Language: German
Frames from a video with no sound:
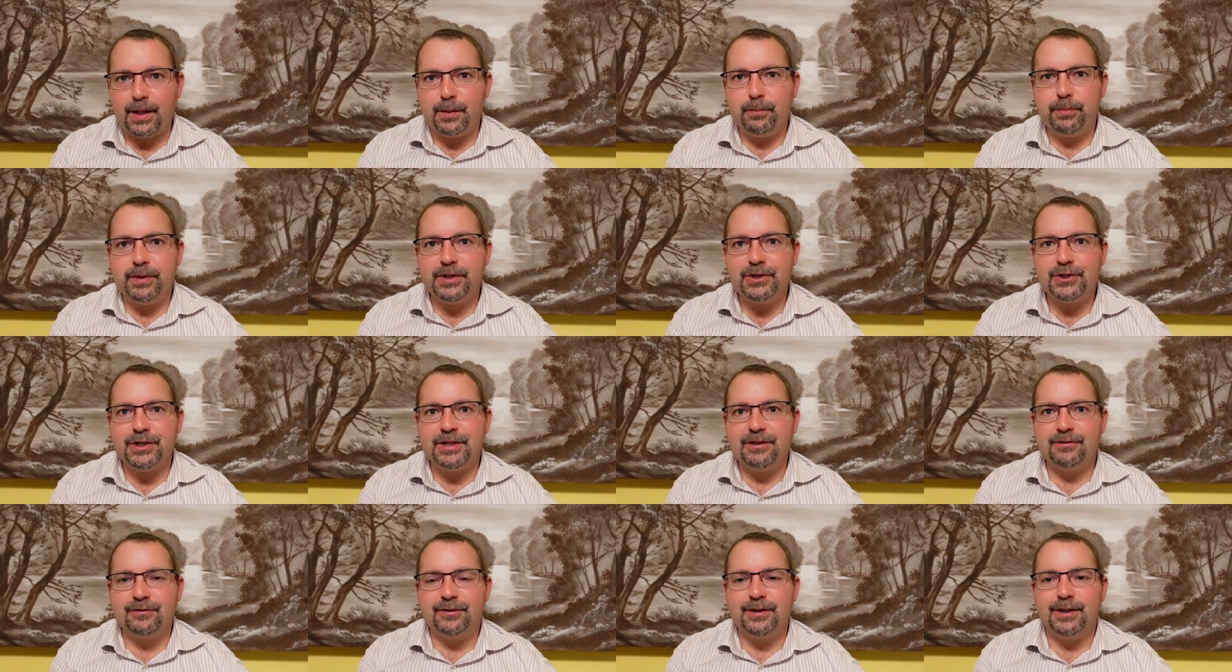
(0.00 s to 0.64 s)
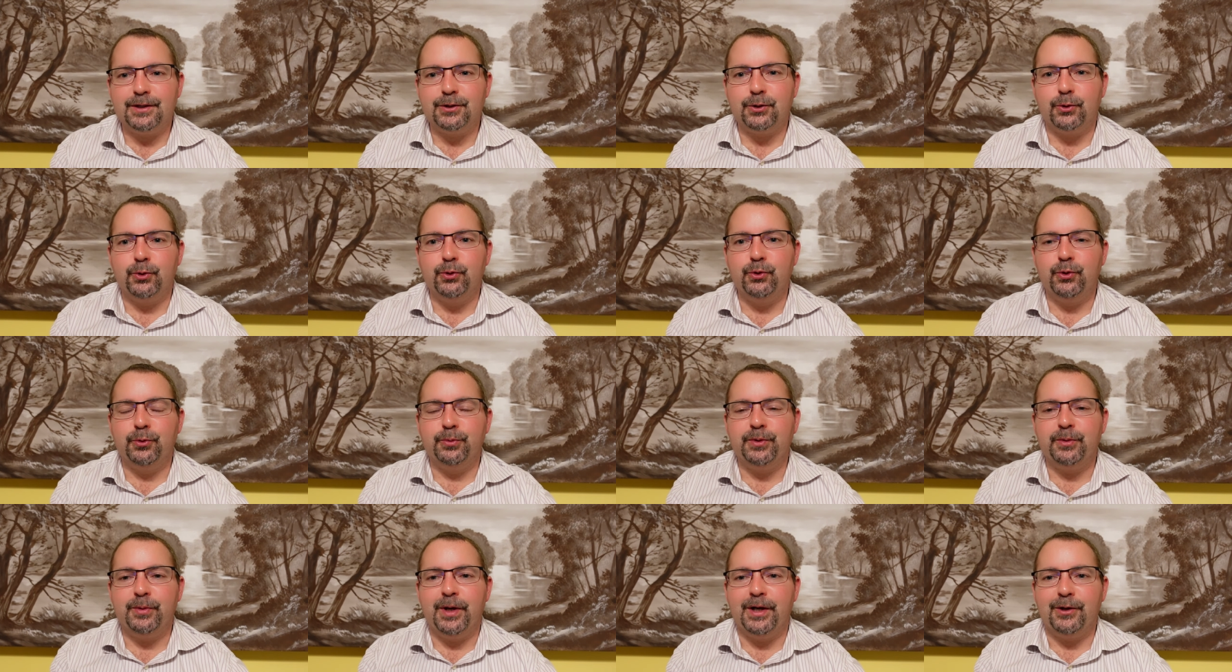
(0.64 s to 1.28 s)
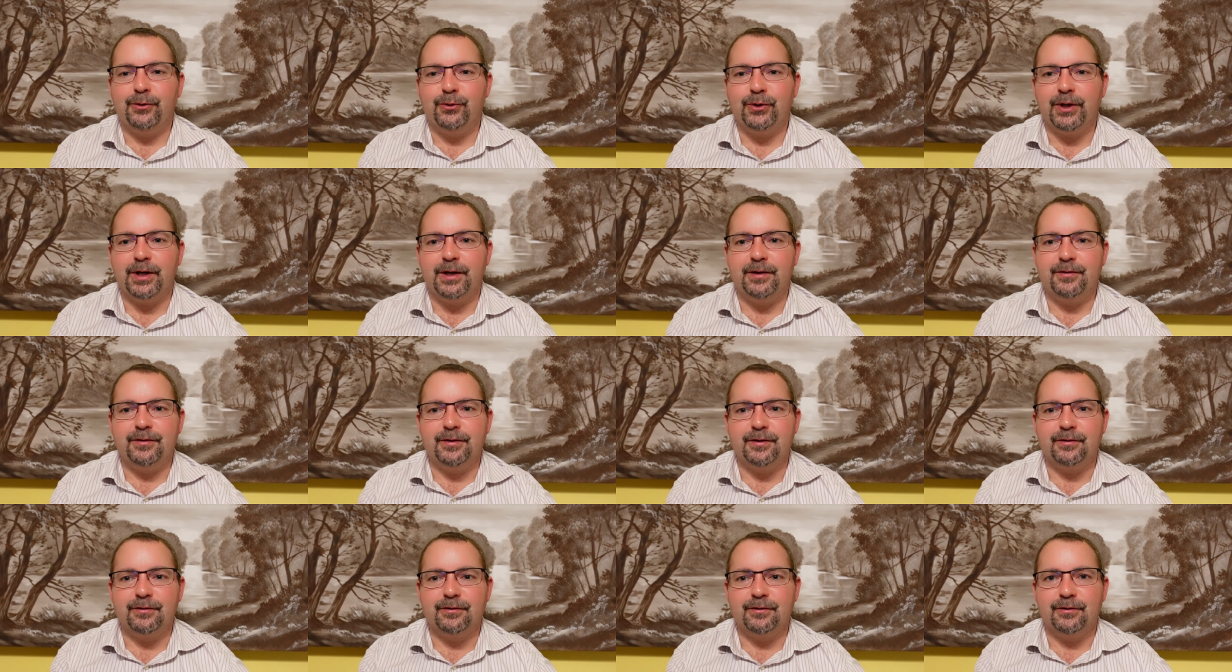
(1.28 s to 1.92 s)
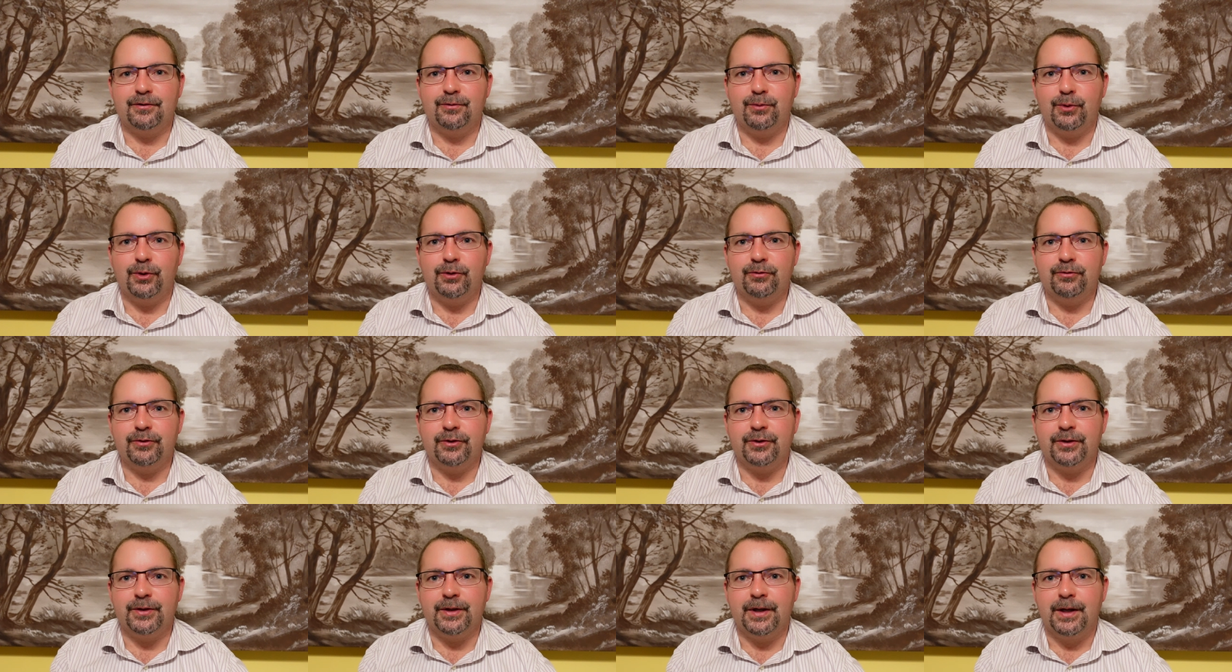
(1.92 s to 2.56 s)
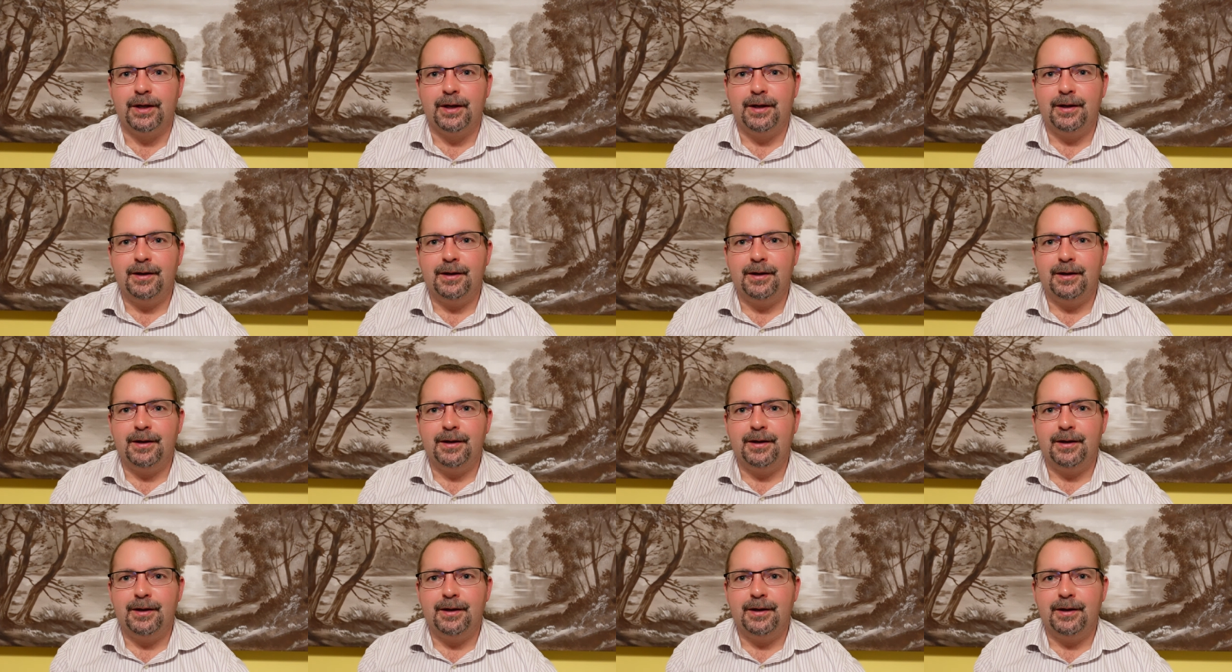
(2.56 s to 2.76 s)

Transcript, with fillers: beschäftigt rund um den 31.12.,